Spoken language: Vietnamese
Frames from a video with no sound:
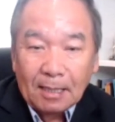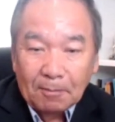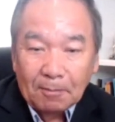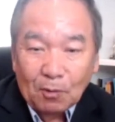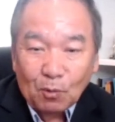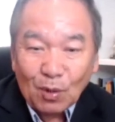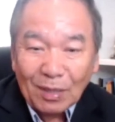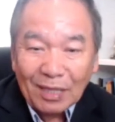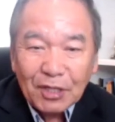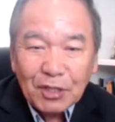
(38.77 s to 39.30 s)

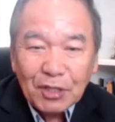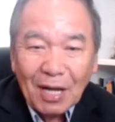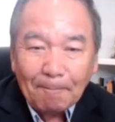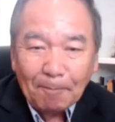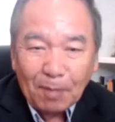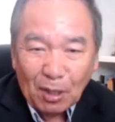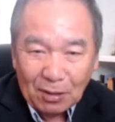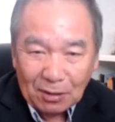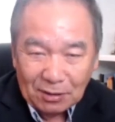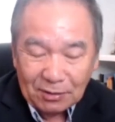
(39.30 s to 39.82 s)
vấn đề khác
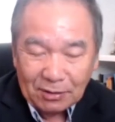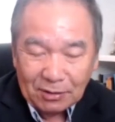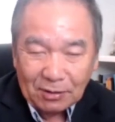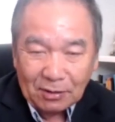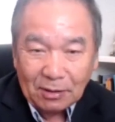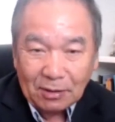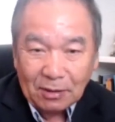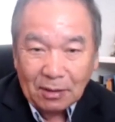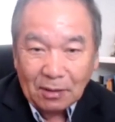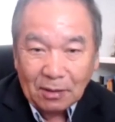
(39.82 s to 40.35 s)
là
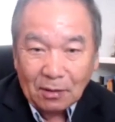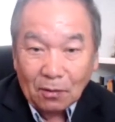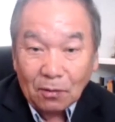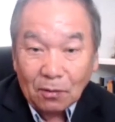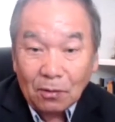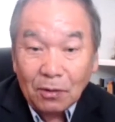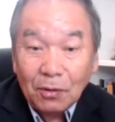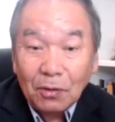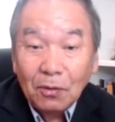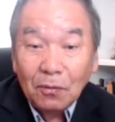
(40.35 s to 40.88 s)

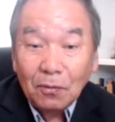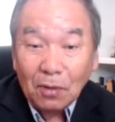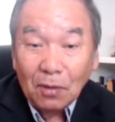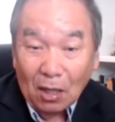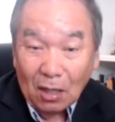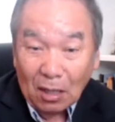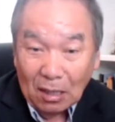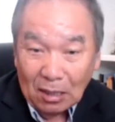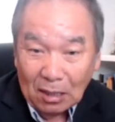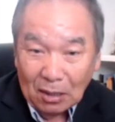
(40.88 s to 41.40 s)
nó
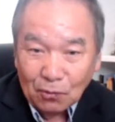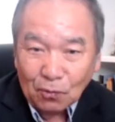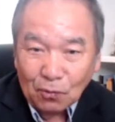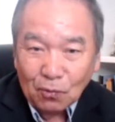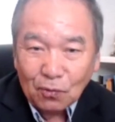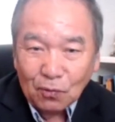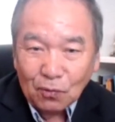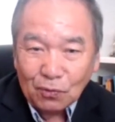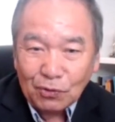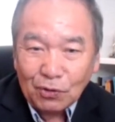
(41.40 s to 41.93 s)
nó cụ
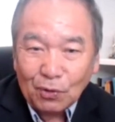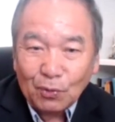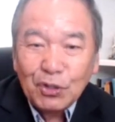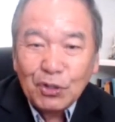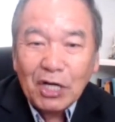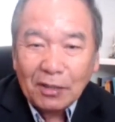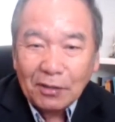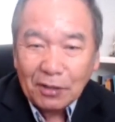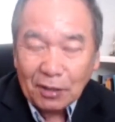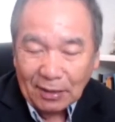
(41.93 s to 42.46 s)
cụ dùng
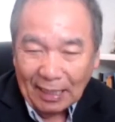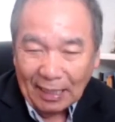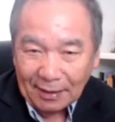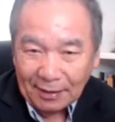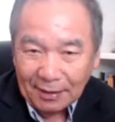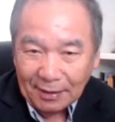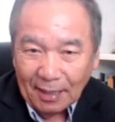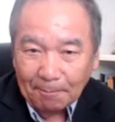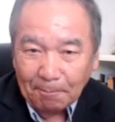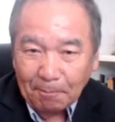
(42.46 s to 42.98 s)
xe cơ hay
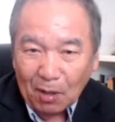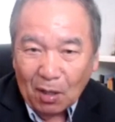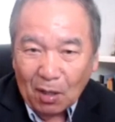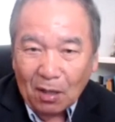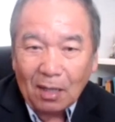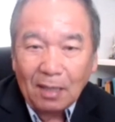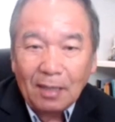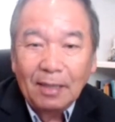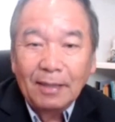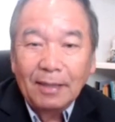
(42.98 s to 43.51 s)
tiền
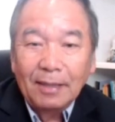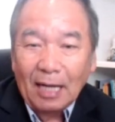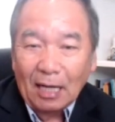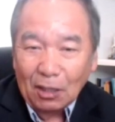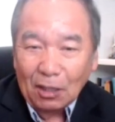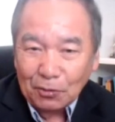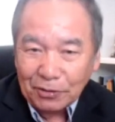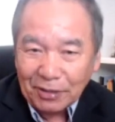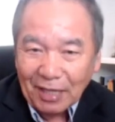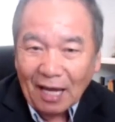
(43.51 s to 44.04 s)
bỏ đã
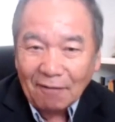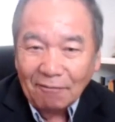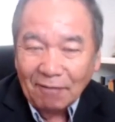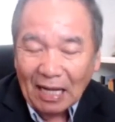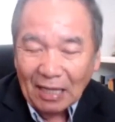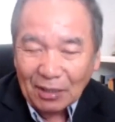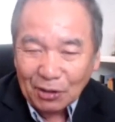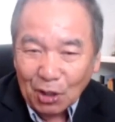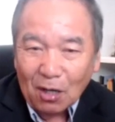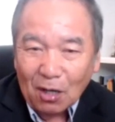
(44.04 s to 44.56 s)
lộ chạy và
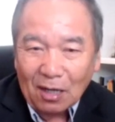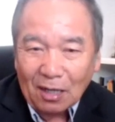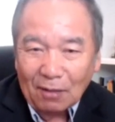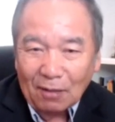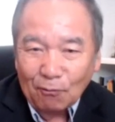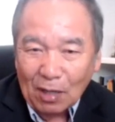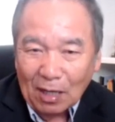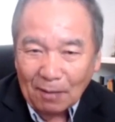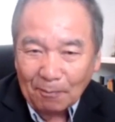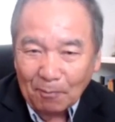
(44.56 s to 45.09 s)
thọ
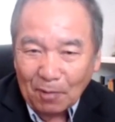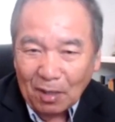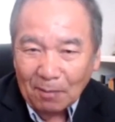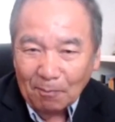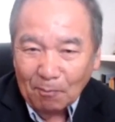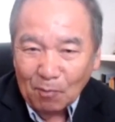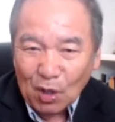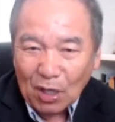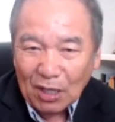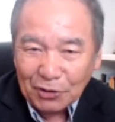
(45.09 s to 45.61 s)
và
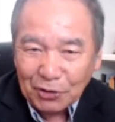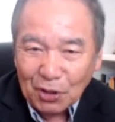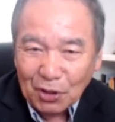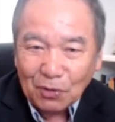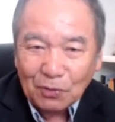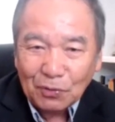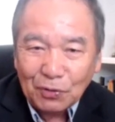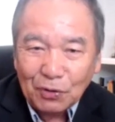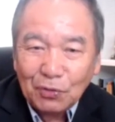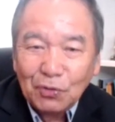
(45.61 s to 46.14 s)
mua
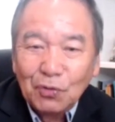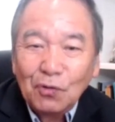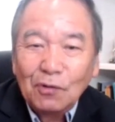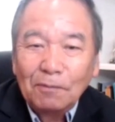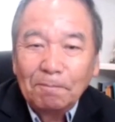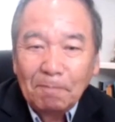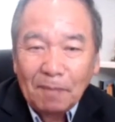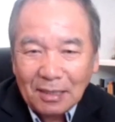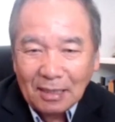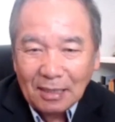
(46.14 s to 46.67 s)
trong
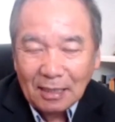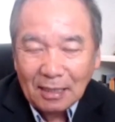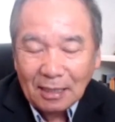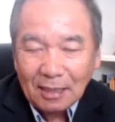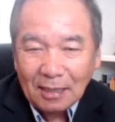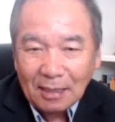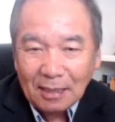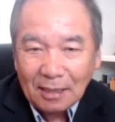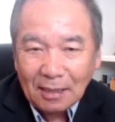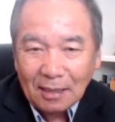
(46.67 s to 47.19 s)
YouTube
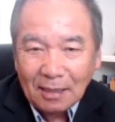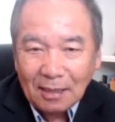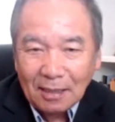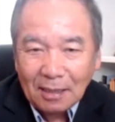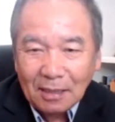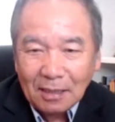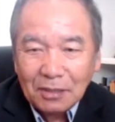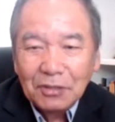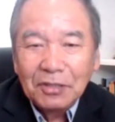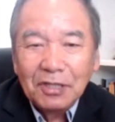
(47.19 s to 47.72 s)

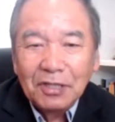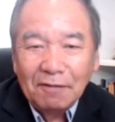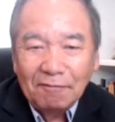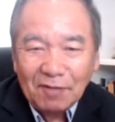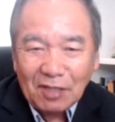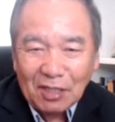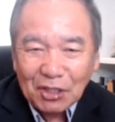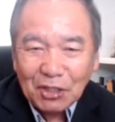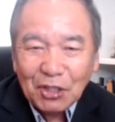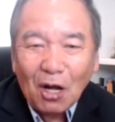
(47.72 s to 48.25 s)

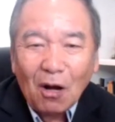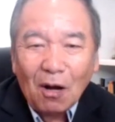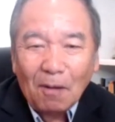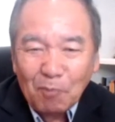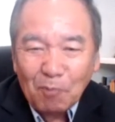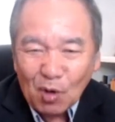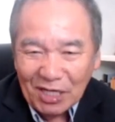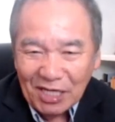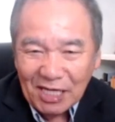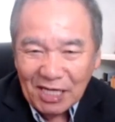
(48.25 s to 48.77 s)
CV thọ
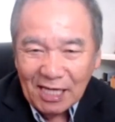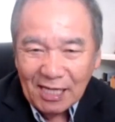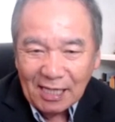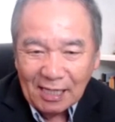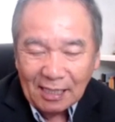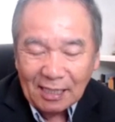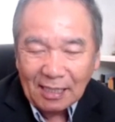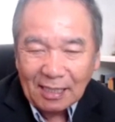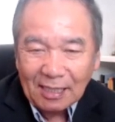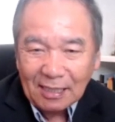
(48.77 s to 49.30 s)
bôi gì
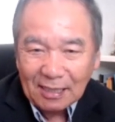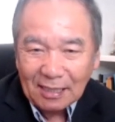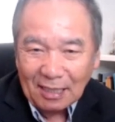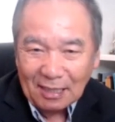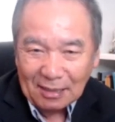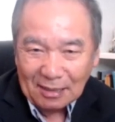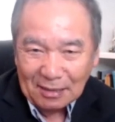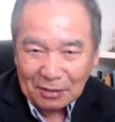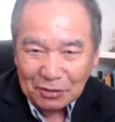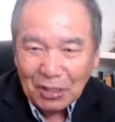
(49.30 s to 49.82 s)

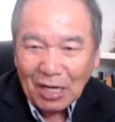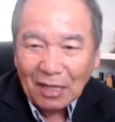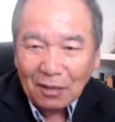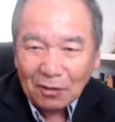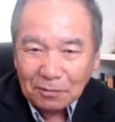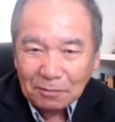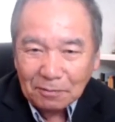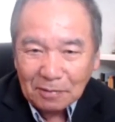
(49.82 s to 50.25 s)
à, channel